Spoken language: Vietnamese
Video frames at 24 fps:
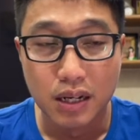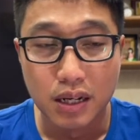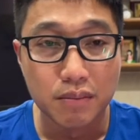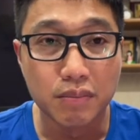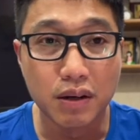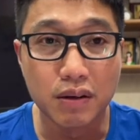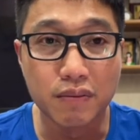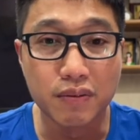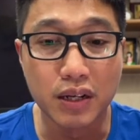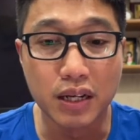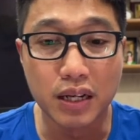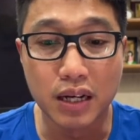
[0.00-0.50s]

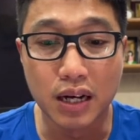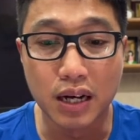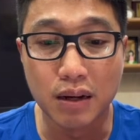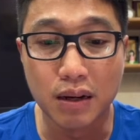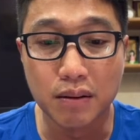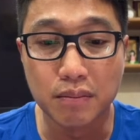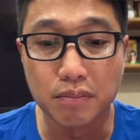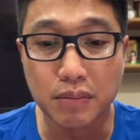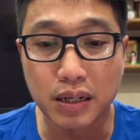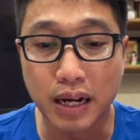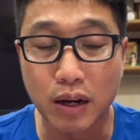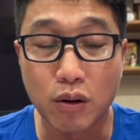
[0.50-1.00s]
Bởi vì
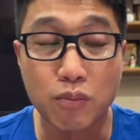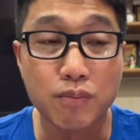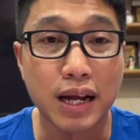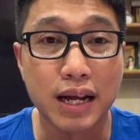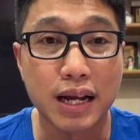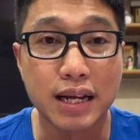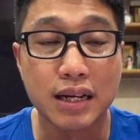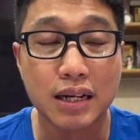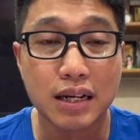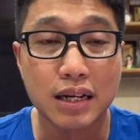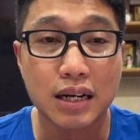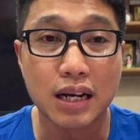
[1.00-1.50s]
ngày hôm
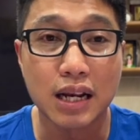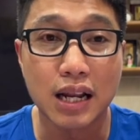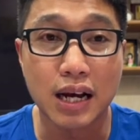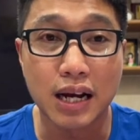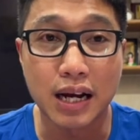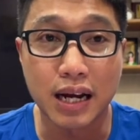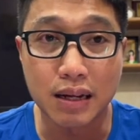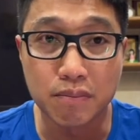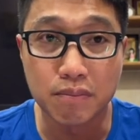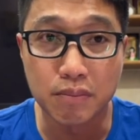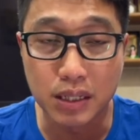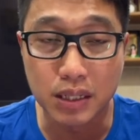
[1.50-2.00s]
nay là
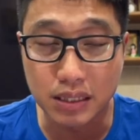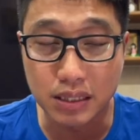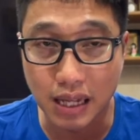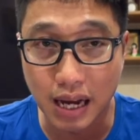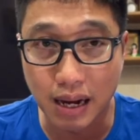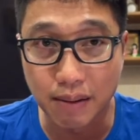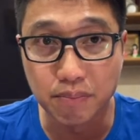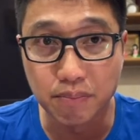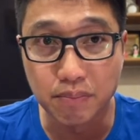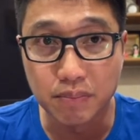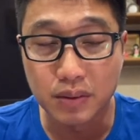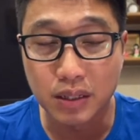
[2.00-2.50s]
ngày mười
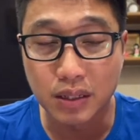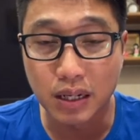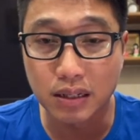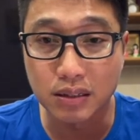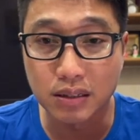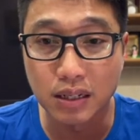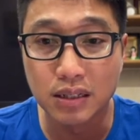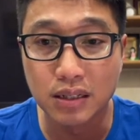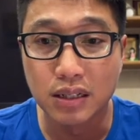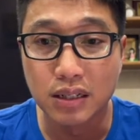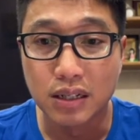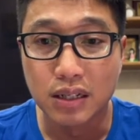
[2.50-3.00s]
tám tháng
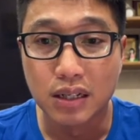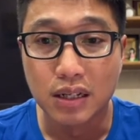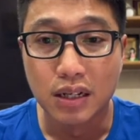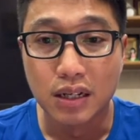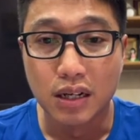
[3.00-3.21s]
tư,